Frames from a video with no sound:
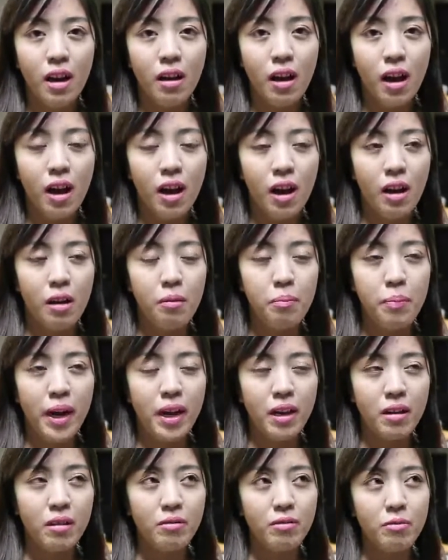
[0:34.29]
um,
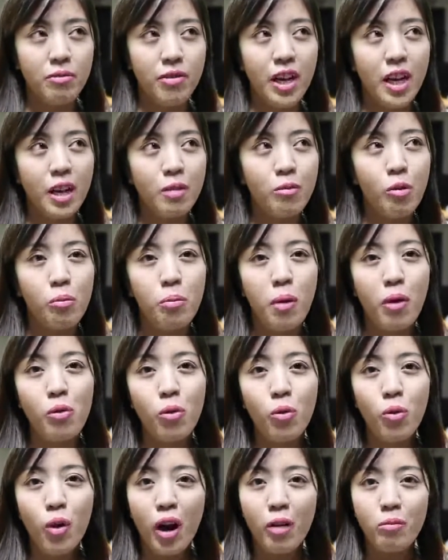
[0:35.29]
parang feeling mo
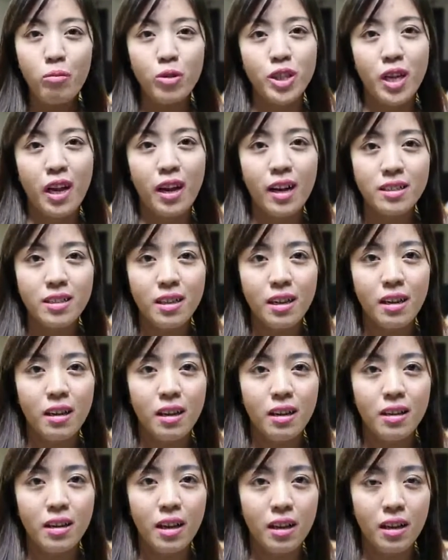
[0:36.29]
makukuha mo siya
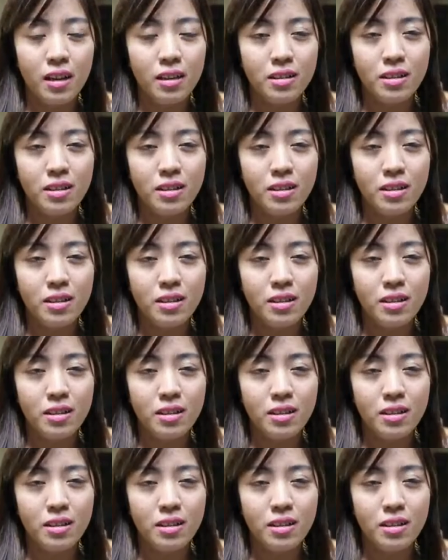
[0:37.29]
kasi ina,